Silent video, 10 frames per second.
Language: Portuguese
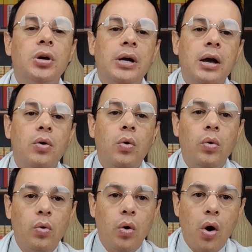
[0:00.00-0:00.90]
Né? O,
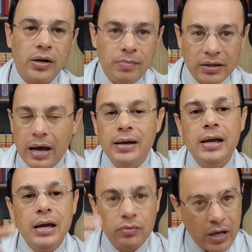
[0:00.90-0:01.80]
o rock
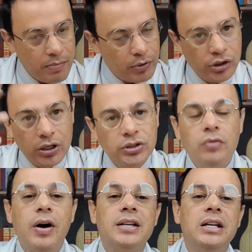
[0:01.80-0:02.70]
metaleiro e aí por diante
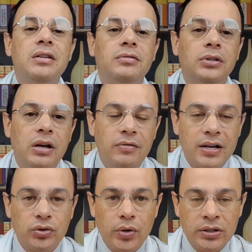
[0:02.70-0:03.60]
são várias
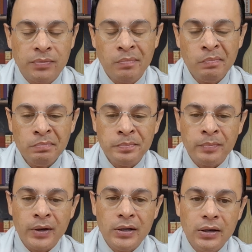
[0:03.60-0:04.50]
derivações.
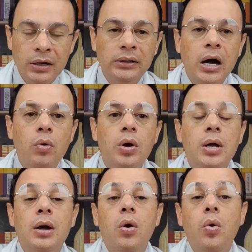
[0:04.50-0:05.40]

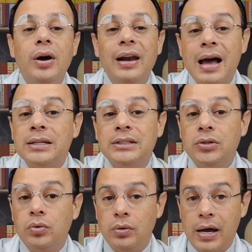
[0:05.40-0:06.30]
Então, o
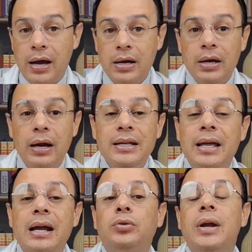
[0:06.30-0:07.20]
clássico é
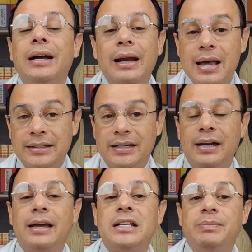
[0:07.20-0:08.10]
literatura clássica,
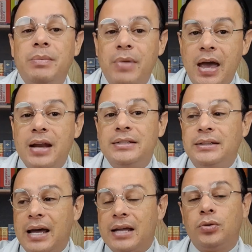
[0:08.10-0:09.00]
aquelas primeiras
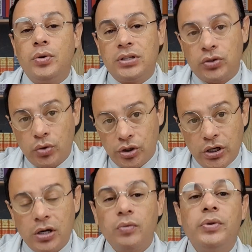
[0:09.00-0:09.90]
literaturas que
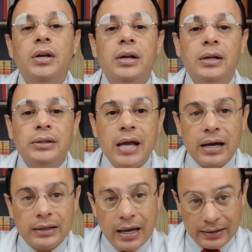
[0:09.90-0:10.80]
surgiram
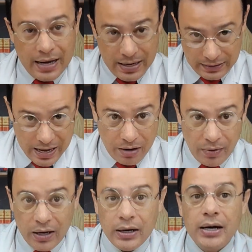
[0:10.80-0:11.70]
da, daquele
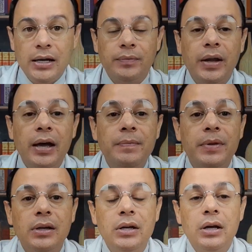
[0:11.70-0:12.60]
tema ali. Né?
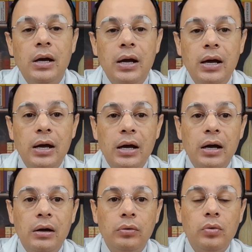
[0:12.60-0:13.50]

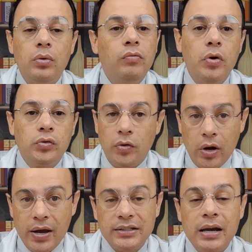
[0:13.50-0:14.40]
Ah, vamos, vou
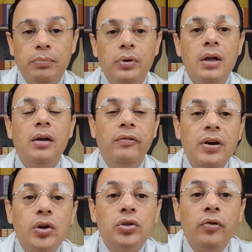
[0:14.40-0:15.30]
dar um exemplo
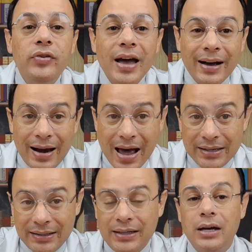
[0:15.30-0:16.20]
filosofia
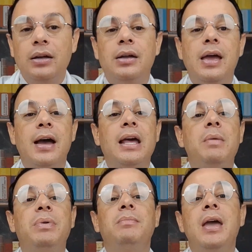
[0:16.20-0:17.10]
clássica, é
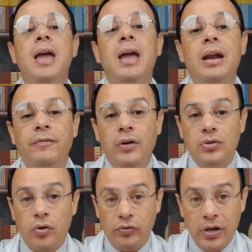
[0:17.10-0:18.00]
aquela primeira
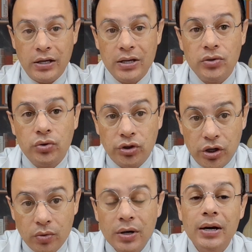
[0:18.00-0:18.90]
filosofia que
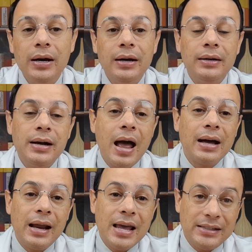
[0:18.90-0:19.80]
existiu na
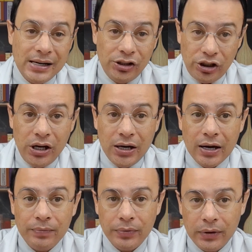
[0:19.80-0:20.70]
Grécia
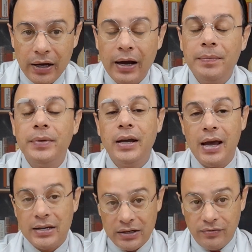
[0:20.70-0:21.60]
antiga, né?
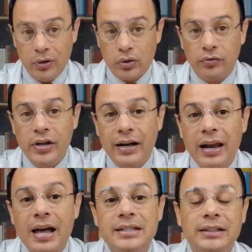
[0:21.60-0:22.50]
Essa é filosofia
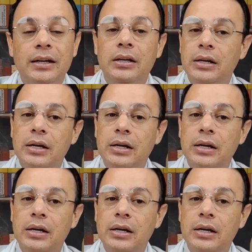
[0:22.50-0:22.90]
clássica.